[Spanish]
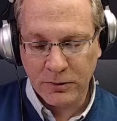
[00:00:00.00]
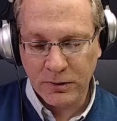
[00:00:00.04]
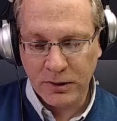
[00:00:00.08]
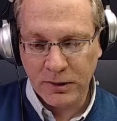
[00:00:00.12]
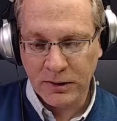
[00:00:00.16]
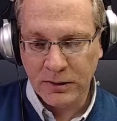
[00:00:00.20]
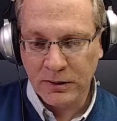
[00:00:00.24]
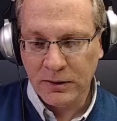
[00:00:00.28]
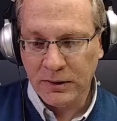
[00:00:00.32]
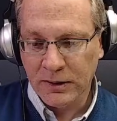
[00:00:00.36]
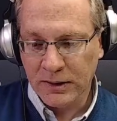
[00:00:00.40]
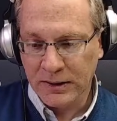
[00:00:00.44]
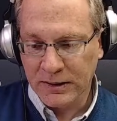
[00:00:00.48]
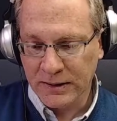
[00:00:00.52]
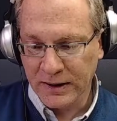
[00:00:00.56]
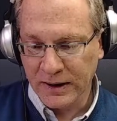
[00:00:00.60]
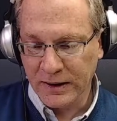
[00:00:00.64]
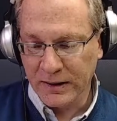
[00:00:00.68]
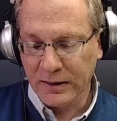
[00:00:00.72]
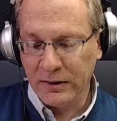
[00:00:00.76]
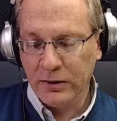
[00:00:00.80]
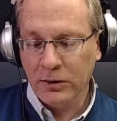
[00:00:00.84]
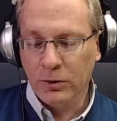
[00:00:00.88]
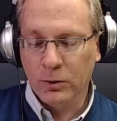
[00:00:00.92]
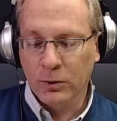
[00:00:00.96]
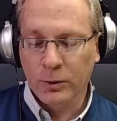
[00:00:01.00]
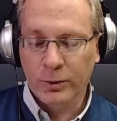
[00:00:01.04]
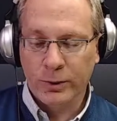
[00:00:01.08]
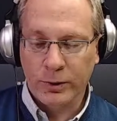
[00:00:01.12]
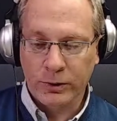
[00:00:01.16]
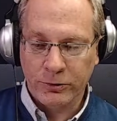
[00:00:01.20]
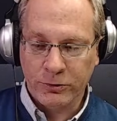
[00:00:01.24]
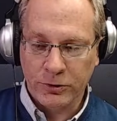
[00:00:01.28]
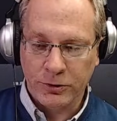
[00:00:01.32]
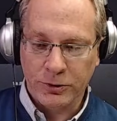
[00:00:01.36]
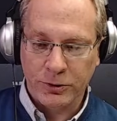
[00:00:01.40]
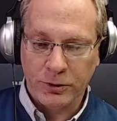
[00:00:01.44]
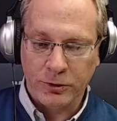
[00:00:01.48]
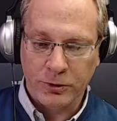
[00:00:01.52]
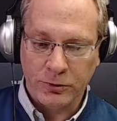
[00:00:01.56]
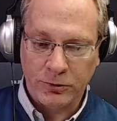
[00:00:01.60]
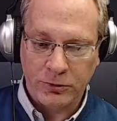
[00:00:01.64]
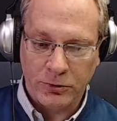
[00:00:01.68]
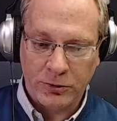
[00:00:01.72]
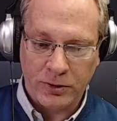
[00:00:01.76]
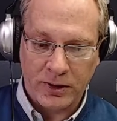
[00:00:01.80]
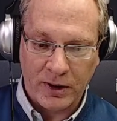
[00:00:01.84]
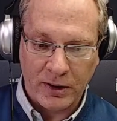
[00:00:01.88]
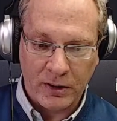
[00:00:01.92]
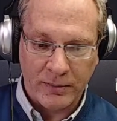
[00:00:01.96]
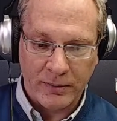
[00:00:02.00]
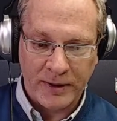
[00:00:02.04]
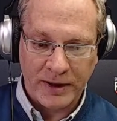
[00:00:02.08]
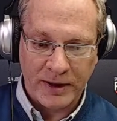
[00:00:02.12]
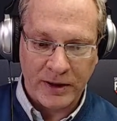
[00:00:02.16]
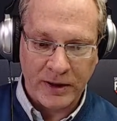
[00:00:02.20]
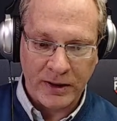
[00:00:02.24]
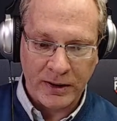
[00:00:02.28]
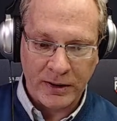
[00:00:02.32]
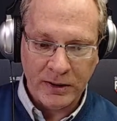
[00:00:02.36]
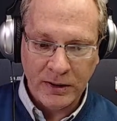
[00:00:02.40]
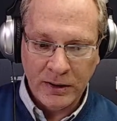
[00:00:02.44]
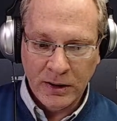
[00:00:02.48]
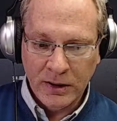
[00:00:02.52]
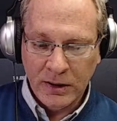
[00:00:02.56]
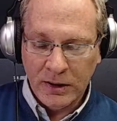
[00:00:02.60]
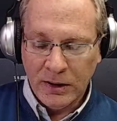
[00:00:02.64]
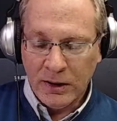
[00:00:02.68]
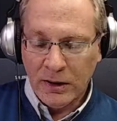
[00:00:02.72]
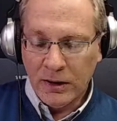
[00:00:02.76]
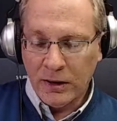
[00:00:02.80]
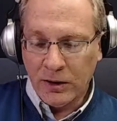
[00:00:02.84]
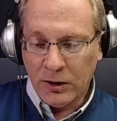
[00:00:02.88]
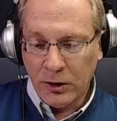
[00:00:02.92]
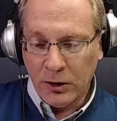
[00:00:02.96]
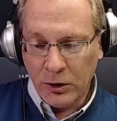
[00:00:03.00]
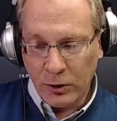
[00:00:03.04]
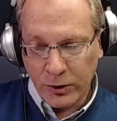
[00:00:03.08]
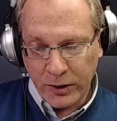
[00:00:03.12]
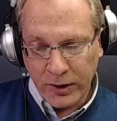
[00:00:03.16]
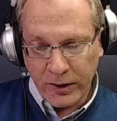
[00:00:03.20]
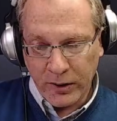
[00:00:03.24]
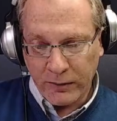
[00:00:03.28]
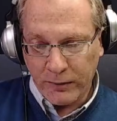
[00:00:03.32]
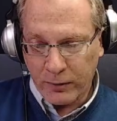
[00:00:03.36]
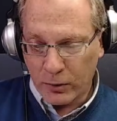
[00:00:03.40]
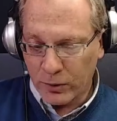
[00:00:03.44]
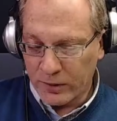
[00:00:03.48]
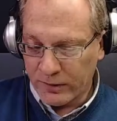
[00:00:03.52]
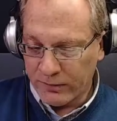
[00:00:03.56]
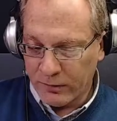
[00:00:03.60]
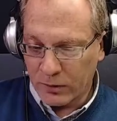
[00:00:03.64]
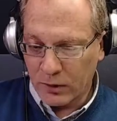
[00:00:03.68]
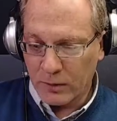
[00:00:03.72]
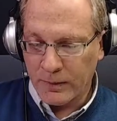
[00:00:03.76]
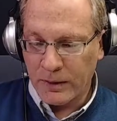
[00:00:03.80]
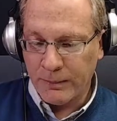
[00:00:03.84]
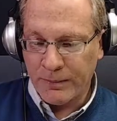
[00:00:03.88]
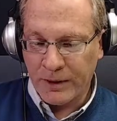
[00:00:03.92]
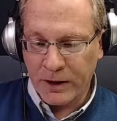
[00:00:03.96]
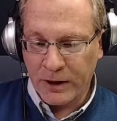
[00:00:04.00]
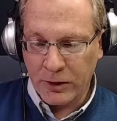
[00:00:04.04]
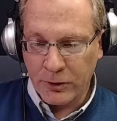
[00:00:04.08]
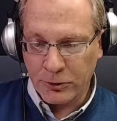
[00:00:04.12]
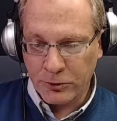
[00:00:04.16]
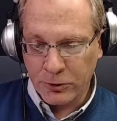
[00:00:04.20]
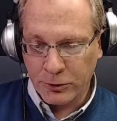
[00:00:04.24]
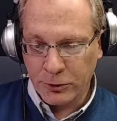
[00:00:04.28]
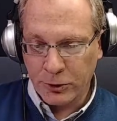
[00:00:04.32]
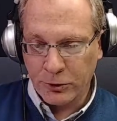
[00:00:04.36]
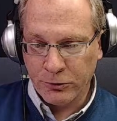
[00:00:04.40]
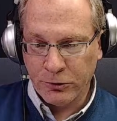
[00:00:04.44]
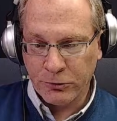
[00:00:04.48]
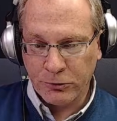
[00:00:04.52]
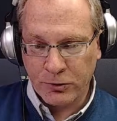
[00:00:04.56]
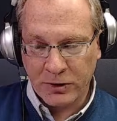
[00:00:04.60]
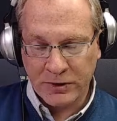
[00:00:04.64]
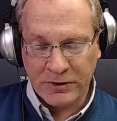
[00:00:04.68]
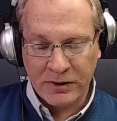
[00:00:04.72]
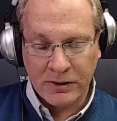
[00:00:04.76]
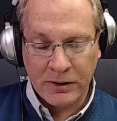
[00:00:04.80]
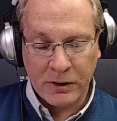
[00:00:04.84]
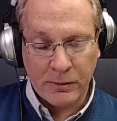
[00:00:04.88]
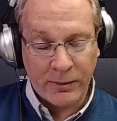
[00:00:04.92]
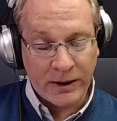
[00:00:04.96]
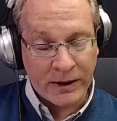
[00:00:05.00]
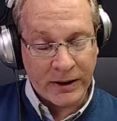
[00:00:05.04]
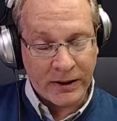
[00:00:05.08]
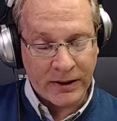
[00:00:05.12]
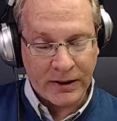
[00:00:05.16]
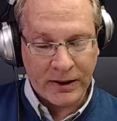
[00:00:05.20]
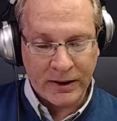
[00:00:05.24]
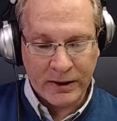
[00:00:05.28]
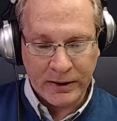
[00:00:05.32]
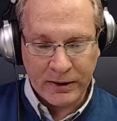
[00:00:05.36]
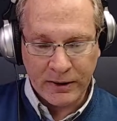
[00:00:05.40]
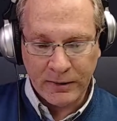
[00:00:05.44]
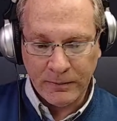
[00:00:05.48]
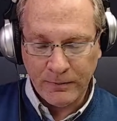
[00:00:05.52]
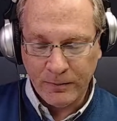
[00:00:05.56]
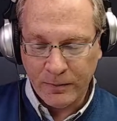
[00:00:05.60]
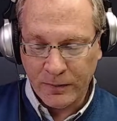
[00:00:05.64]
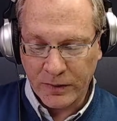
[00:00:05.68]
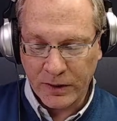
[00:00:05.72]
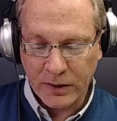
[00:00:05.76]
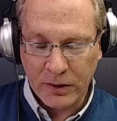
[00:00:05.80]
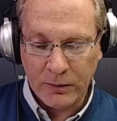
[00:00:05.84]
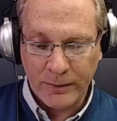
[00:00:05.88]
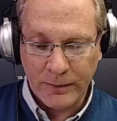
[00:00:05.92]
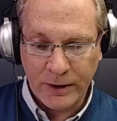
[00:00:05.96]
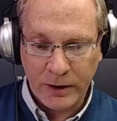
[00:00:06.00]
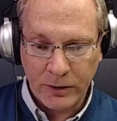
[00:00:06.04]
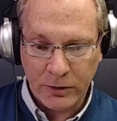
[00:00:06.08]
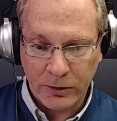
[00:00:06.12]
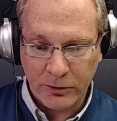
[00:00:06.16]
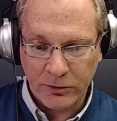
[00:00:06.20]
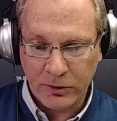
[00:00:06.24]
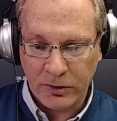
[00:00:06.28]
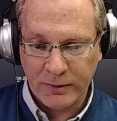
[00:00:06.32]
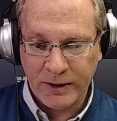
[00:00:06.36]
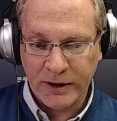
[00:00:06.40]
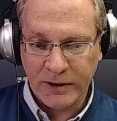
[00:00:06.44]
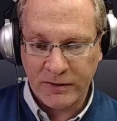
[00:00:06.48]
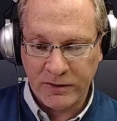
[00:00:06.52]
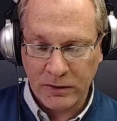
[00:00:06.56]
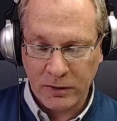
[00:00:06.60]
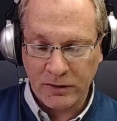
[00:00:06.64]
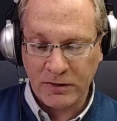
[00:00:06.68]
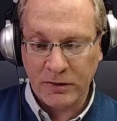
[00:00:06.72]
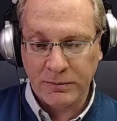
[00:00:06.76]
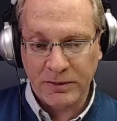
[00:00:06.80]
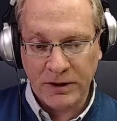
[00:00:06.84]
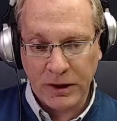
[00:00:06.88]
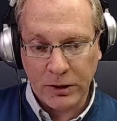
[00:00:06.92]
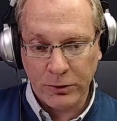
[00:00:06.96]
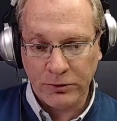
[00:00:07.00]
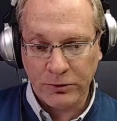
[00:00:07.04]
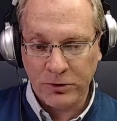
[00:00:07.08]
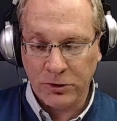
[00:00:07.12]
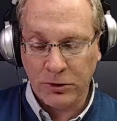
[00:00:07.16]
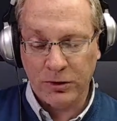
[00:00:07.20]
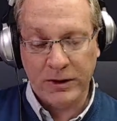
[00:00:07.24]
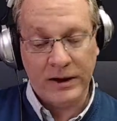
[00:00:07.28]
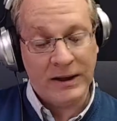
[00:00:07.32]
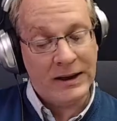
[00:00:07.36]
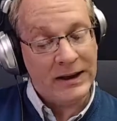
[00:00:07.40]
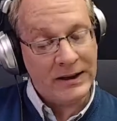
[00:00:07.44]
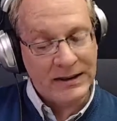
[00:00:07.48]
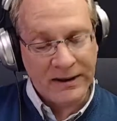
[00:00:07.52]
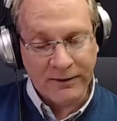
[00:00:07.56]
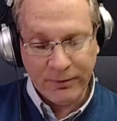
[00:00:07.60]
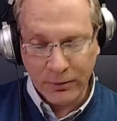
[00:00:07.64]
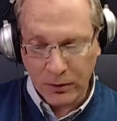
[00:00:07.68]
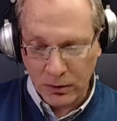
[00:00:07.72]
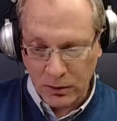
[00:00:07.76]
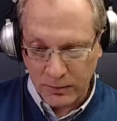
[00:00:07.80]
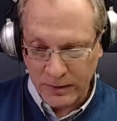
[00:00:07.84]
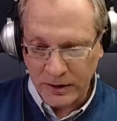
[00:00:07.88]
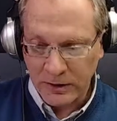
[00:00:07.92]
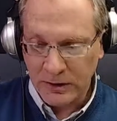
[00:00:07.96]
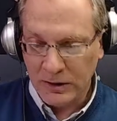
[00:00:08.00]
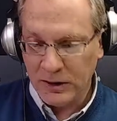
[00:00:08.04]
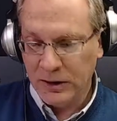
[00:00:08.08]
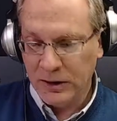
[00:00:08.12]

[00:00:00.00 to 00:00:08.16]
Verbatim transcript: de estar junto a nosotros cada mañana, lo que de alguna forma para nosotros es una señal bien clara de que el medio no solamente ha sido aceptado, sino que esta forma